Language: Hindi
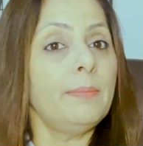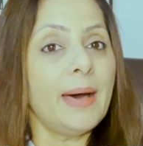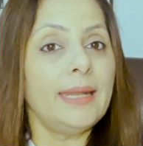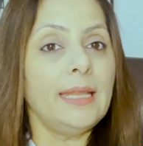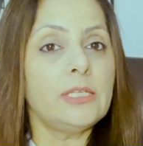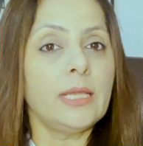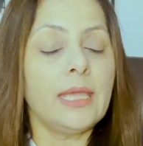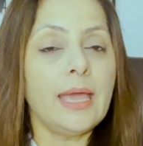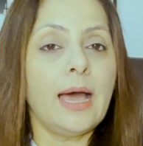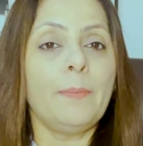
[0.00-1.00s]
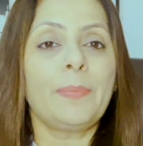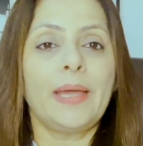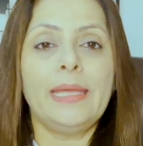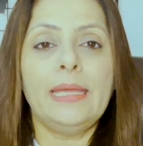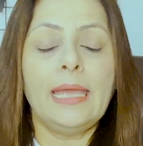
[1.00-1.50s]
मान लीजिए कि आप
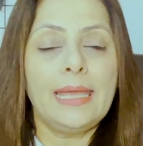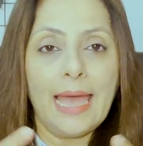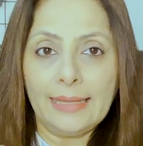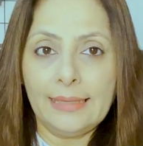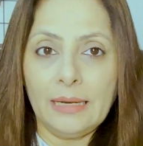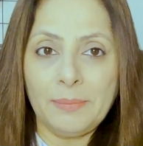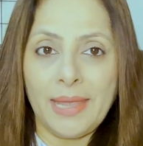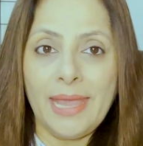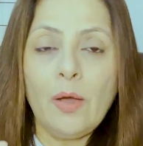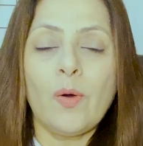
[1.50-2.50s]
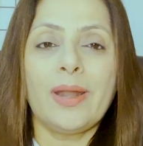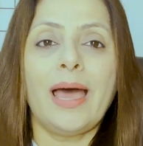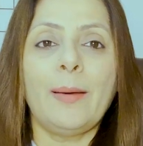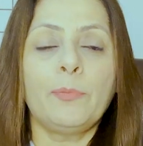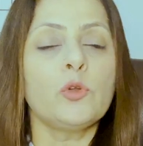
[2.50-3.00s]
कहीं एक गैदरिंग में हैं और
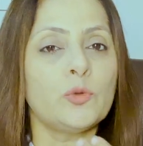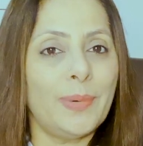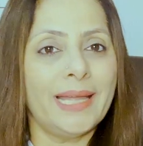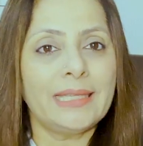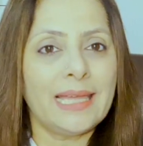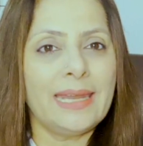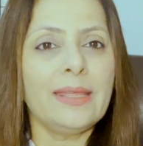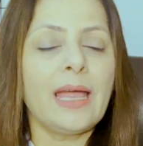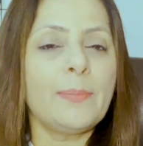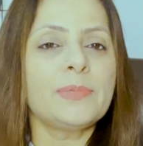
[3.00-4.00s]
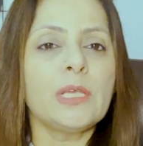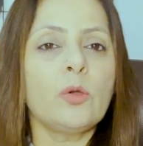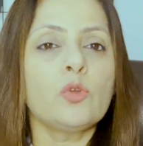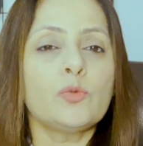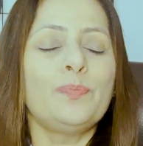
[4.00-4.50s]
आप कुछ बात कर रहे हैं आपसे
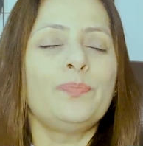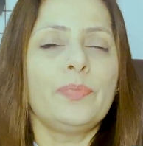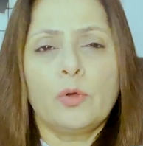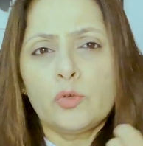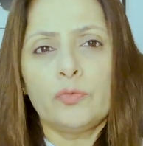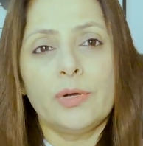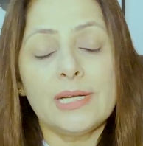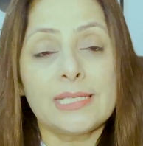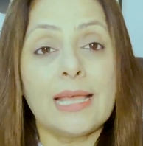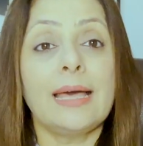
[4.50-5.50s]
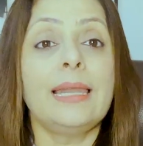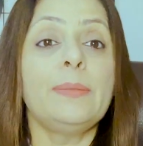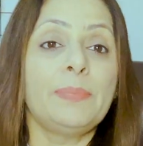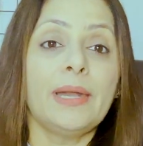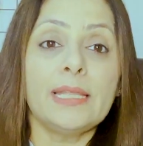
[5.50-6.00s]
कुछ कुछ वर्ड्स का
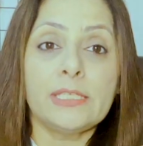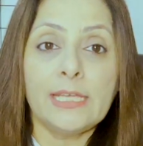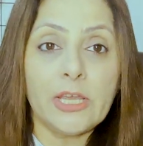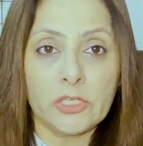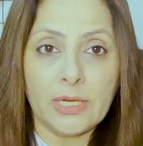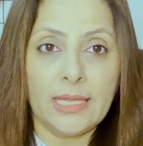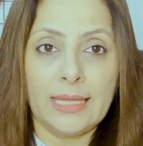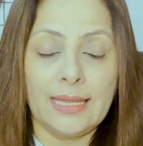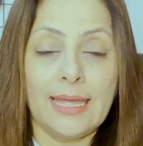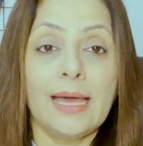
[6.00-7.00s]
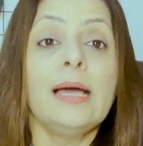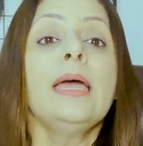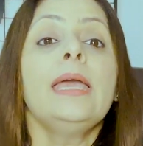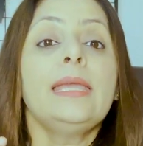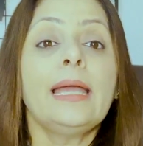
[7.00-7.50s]
गलत प्रोनाउंसिएशन निकल गया
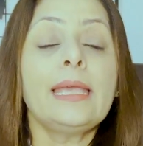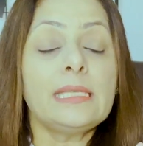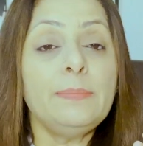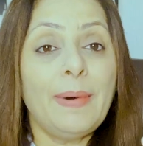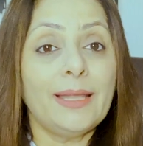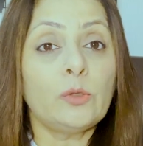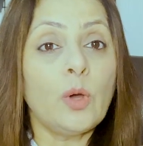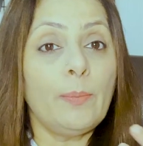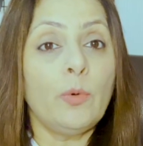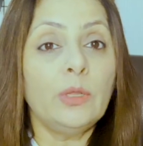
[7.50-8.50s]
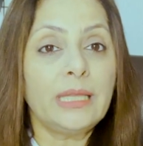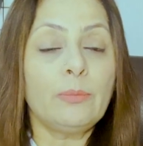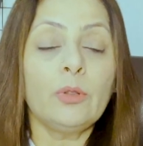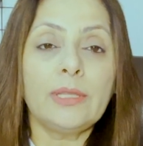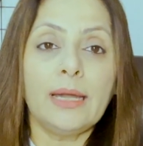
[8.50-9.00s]
या किसी बात को आप बोलते
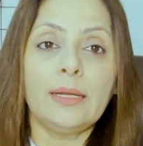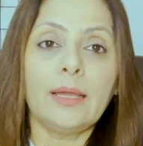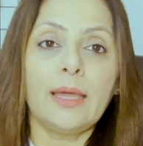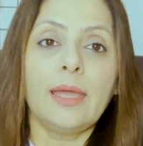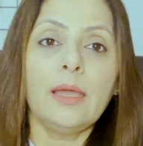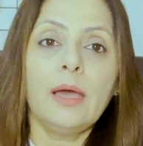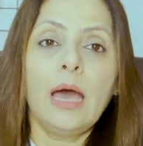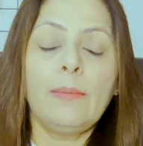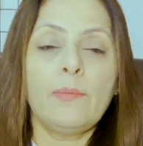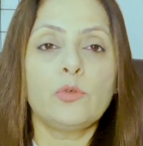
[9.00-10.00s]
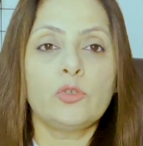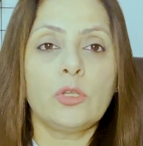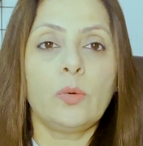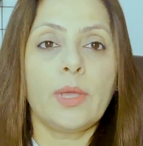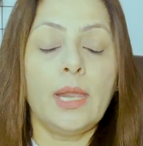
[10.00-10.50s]
बोलते अटक गए अब आप
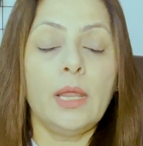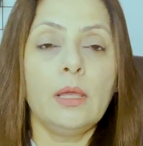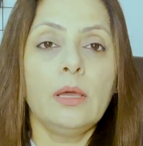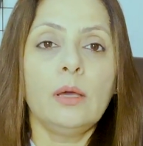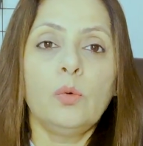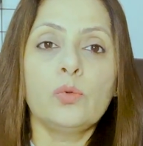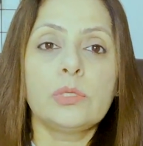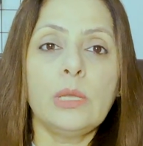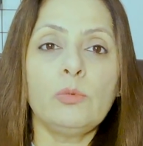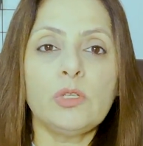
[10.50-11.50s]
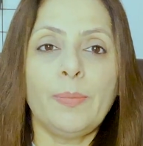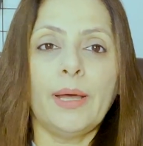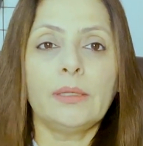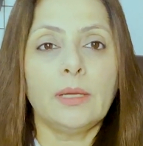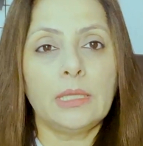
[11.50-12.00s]
सोचते रहोगे अरे उसने मुझे
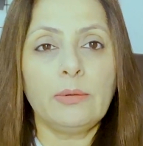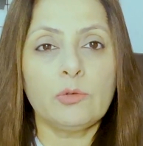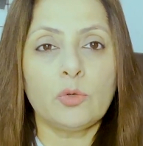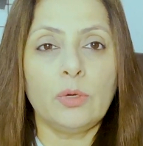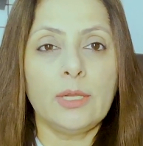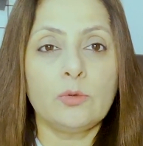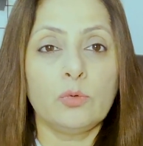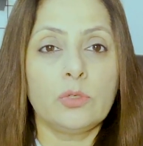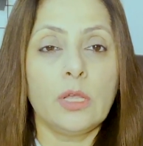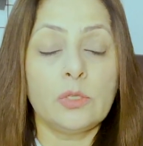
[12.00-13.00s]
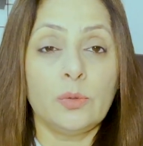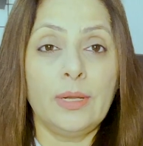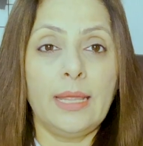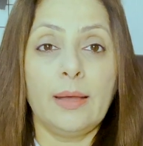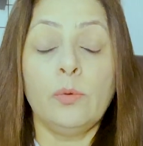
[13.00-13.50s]
बात करते हुए सुन सोच सुन
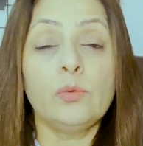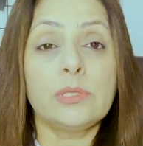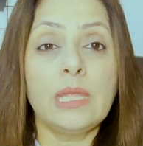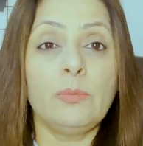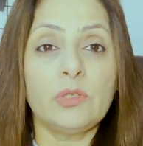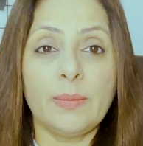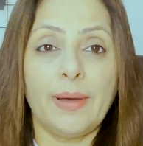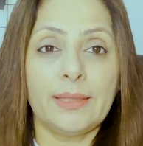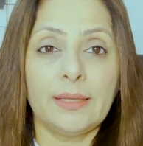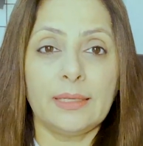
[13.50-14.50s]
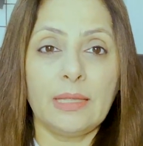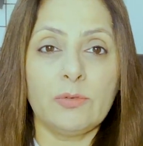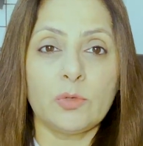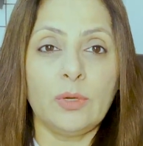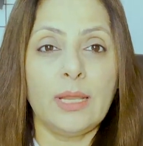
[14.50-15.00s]
लिया उसने मुझे बात करते
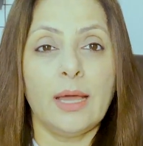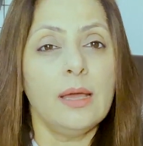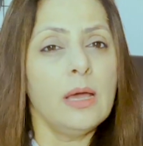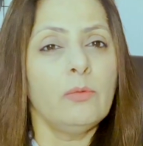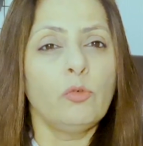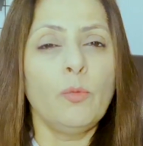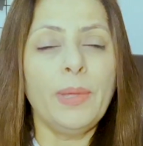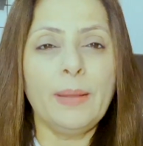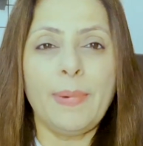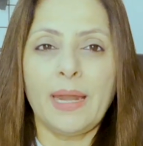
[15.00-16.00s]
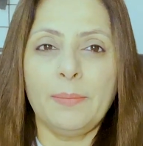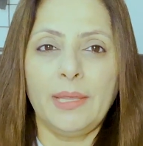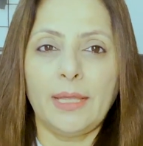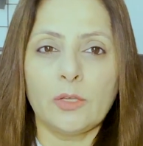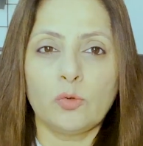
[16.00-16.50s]
हुए सुन लिया वो मेरे बारे
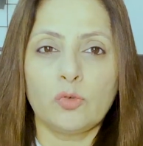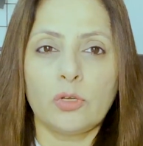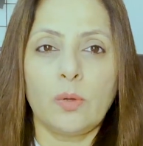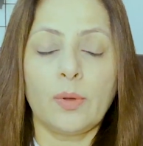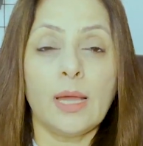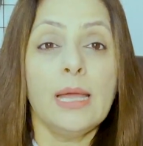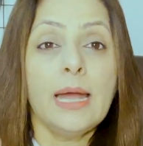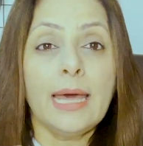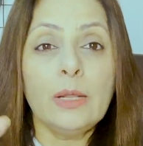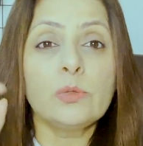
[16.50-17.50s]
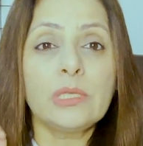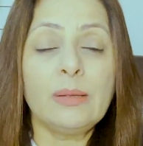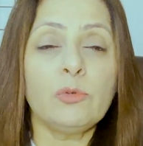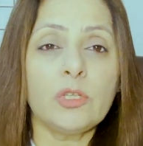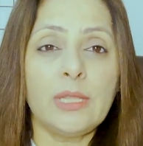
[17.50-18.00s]
में क्या सोच रहा होगा अरे उसने
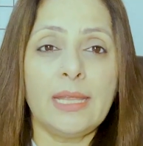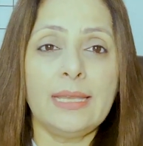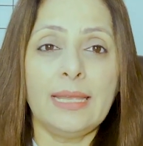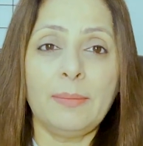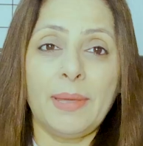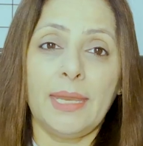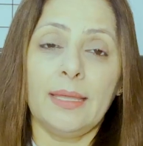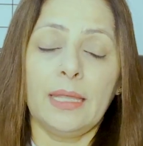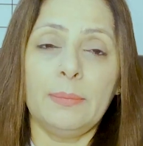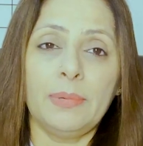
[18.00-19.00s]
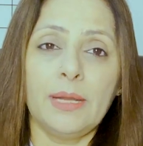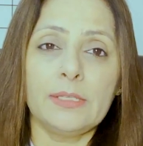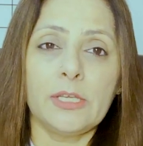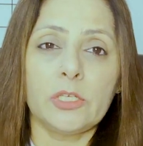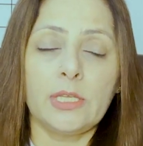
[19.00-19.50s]
मुझे देख लिया कि मैंने गलत
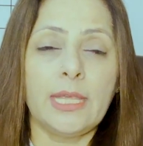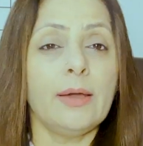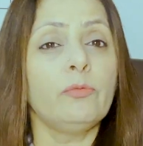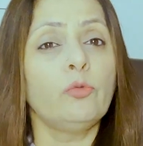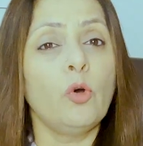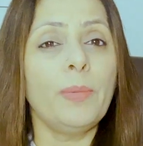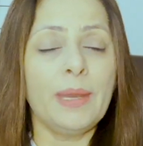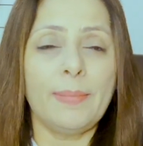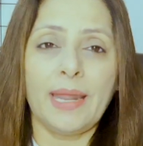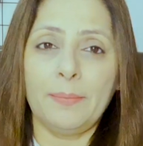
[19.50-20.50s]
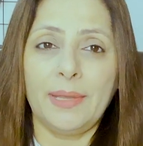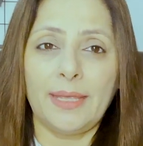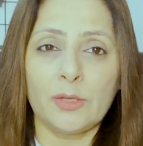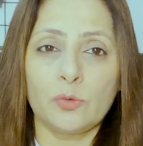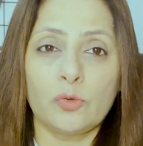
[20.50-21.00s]
प्रोनाउंसिएशन किया वो मेरे बारे में
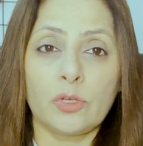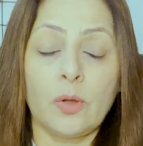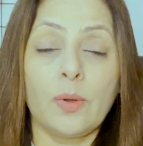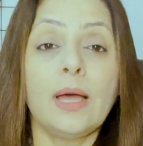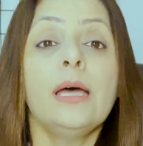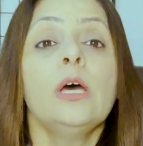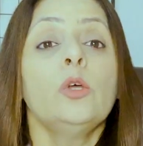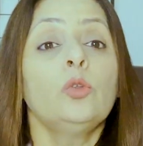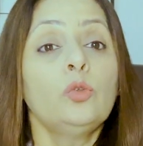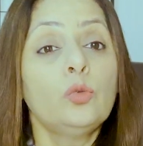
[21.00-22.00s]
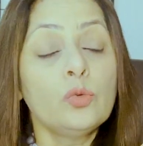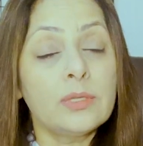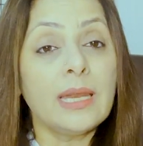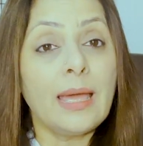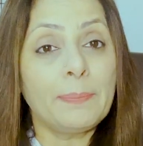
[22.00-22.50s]
क्या सोच रहा होगा तो
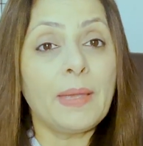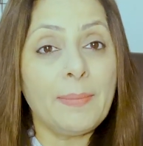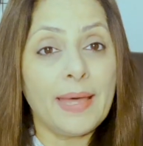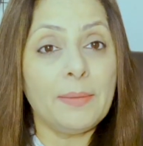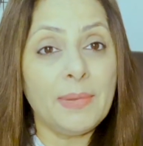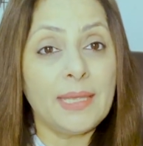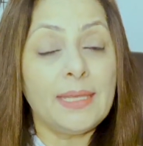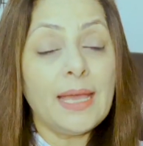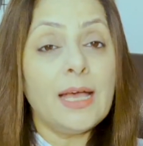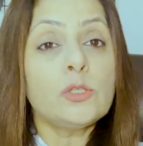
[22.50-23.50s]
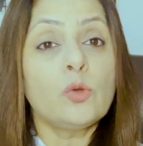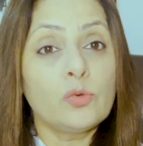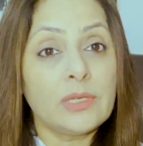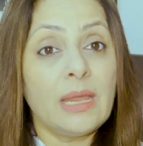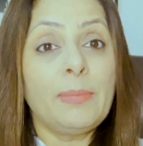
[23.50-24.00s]
दूसरे आपके बारे में क्या
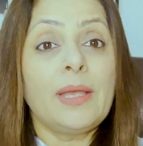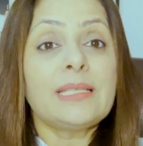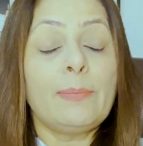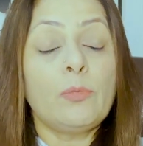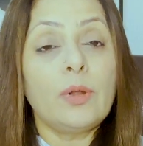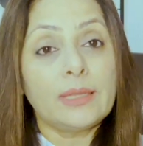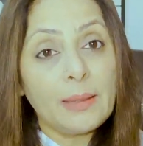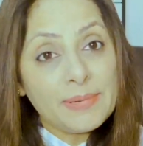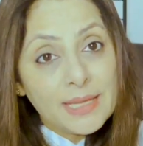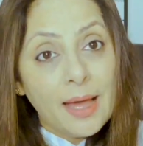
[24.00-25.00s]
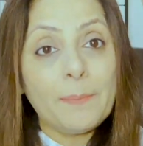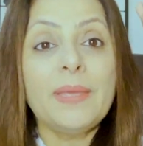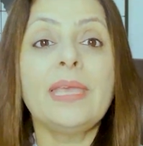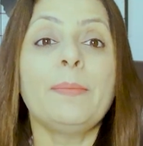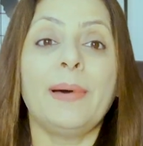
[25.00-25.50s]
सोच रहे हैं बिकॉज आपको लगता है बस आप
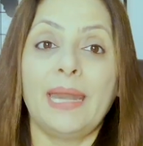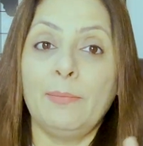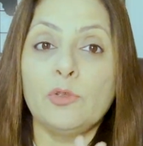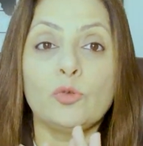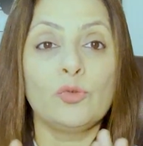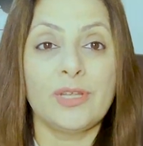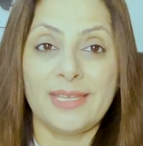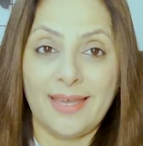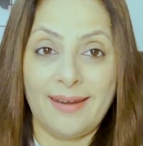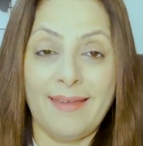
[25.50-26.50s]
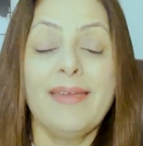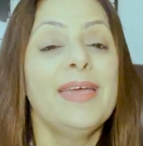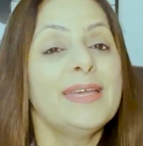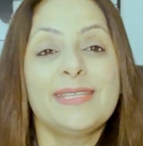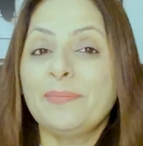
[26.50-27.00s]
ही के बारे में सोचा जा रहा है
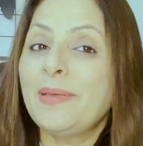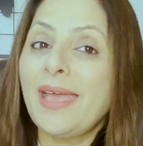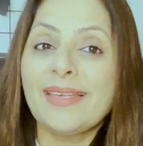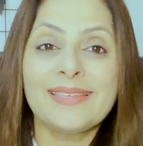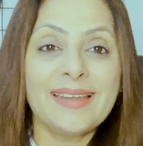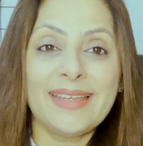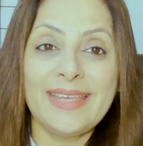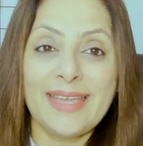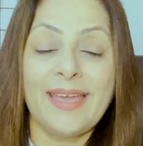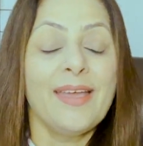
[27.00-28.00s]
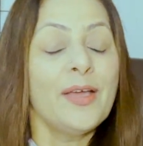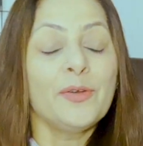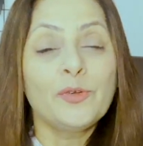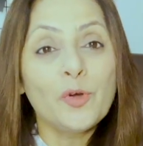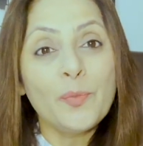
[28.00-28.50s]
जबकि ऐसा नहीं है
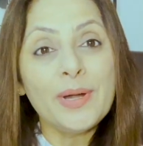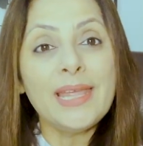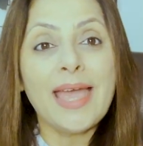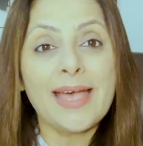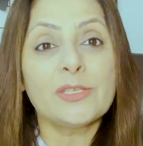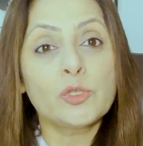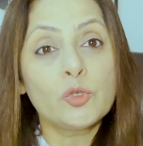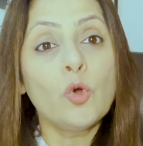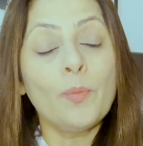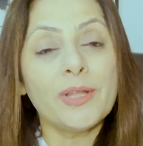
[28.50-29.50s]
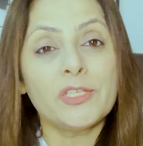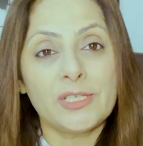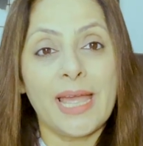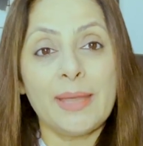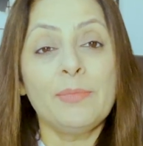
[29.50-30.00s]
नो बडी हैज टू मच
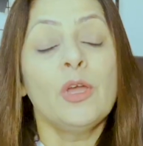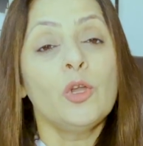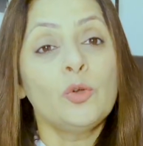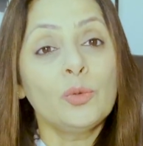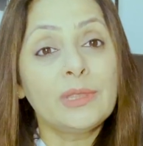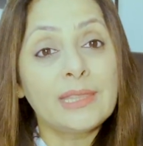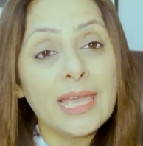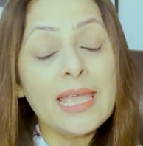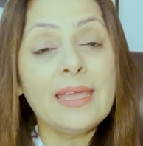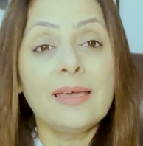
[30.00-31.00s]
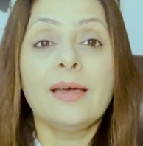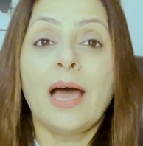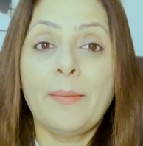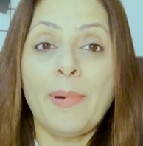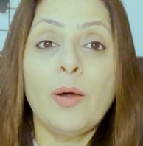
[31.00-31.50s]
टाइम टू थिंक
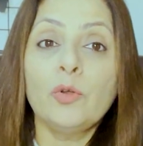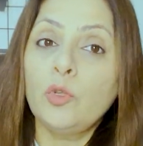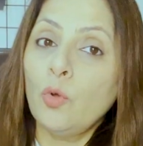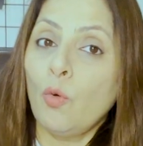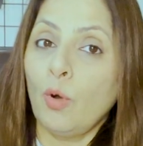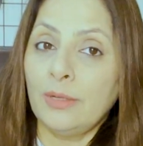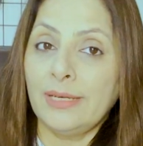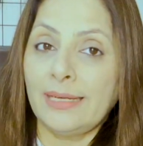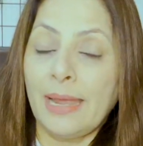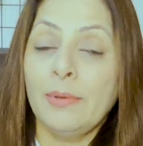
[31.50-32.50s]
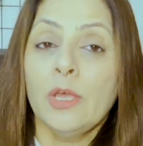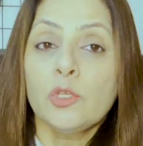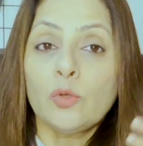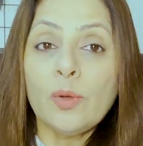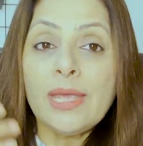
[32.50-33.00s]
अबाउट यू ऑल द टाइम
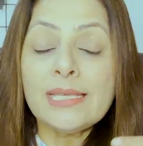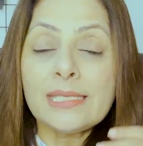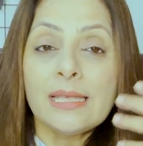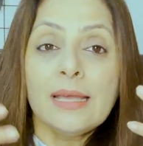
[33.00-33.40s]
सो इस